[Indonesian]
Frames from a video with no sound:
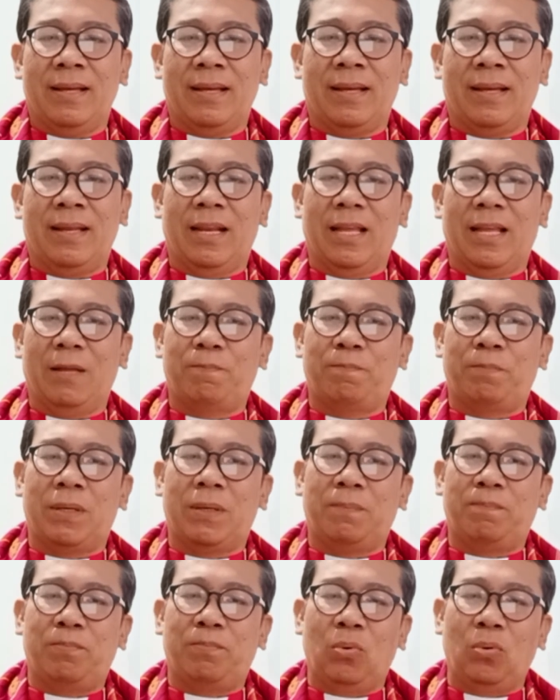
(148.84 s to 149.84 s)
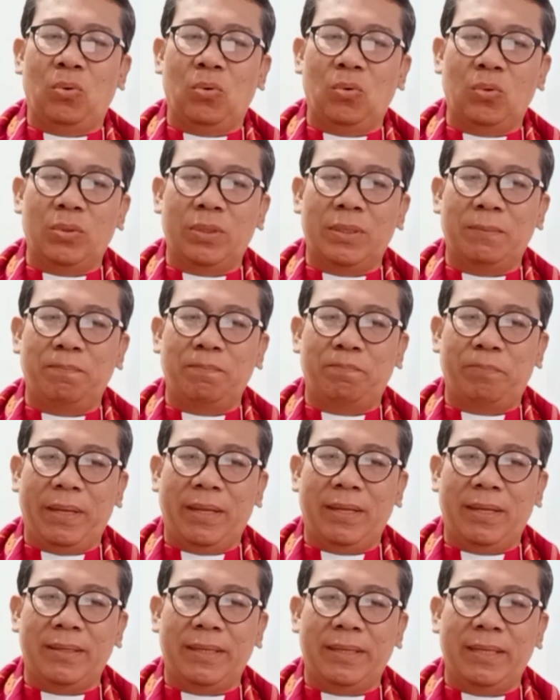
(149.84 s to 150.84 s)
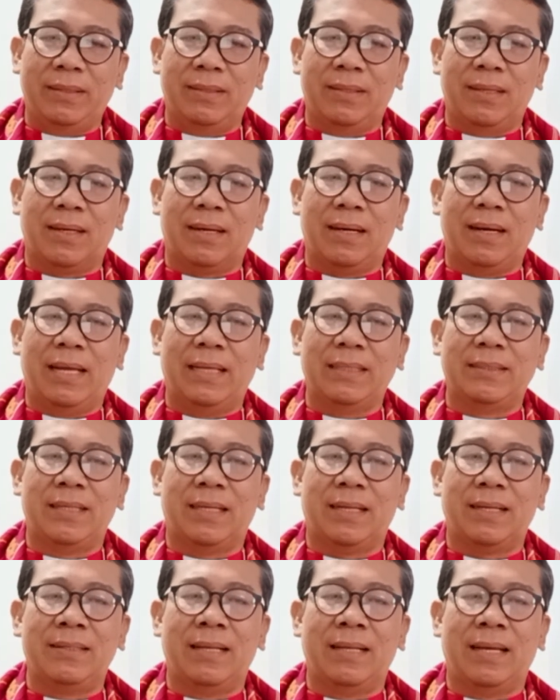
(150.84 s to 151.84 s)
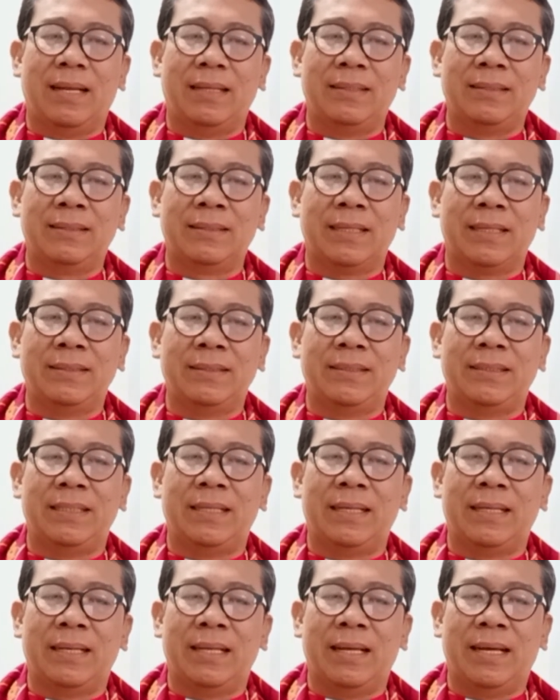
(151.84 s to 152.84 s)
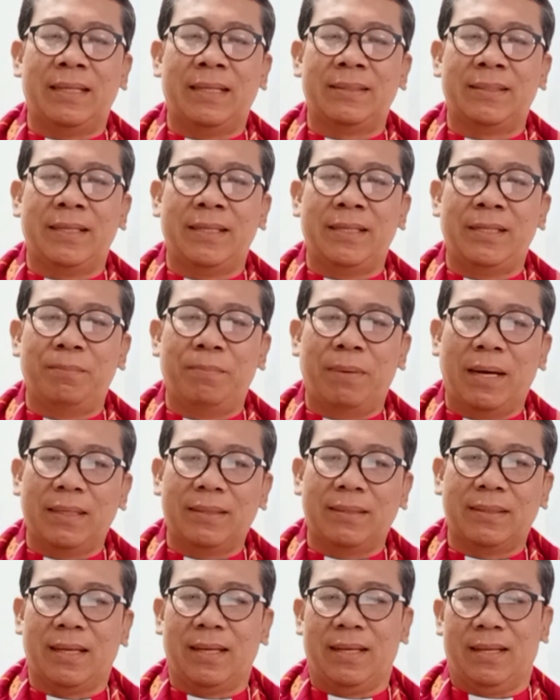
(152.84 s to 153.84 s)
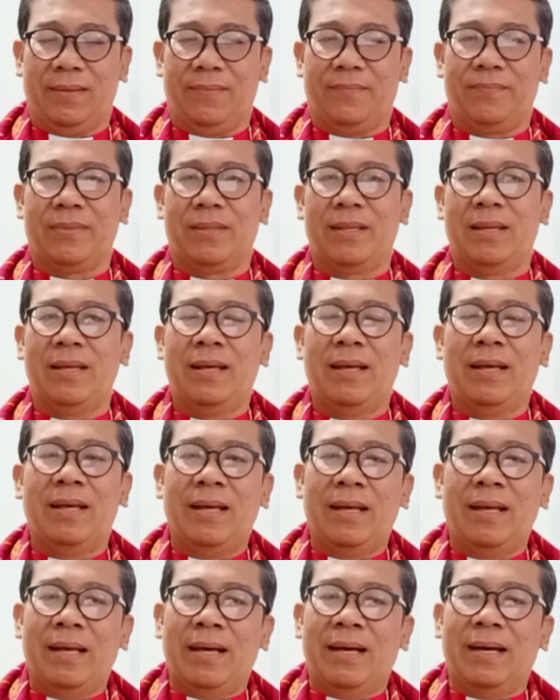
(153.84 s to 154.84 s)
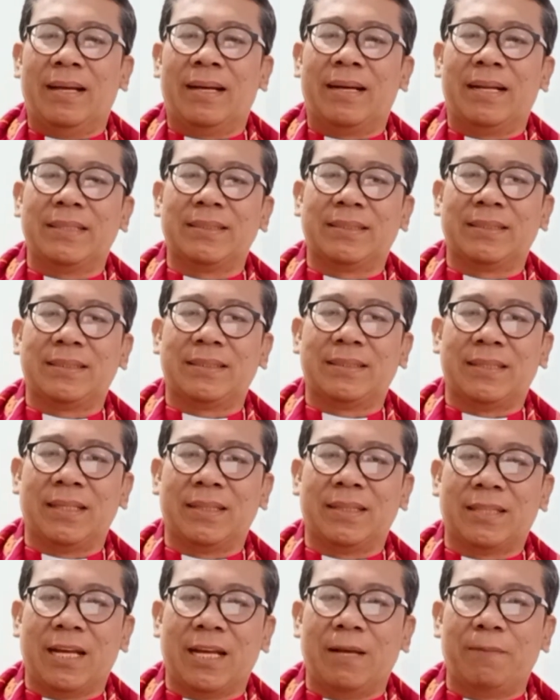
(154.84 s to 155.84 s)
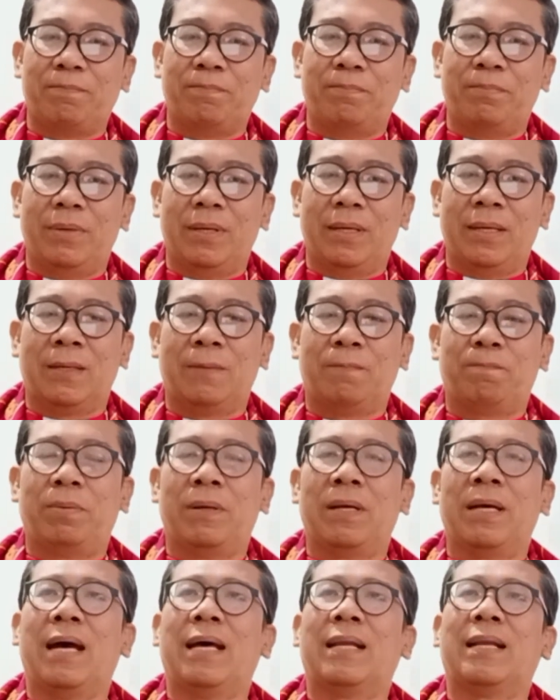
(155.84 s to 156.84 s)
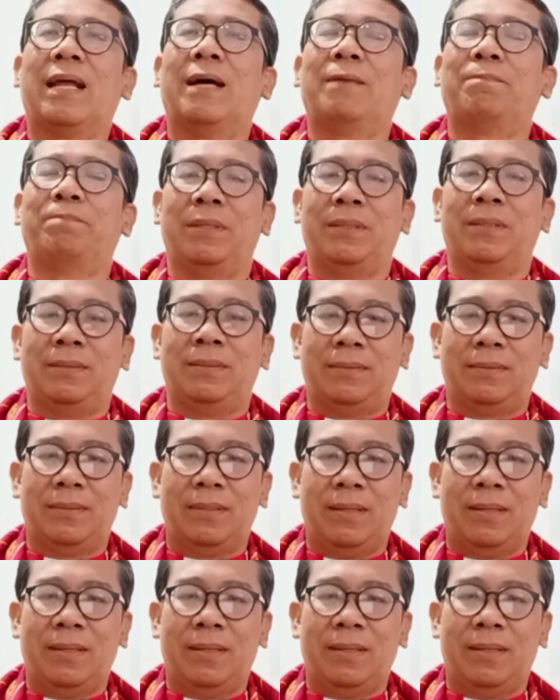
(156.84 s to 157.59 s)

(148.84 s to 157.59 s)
gelah perpulungan penggit erlajar dalankan singena ati di bata ras tetap erpengarapan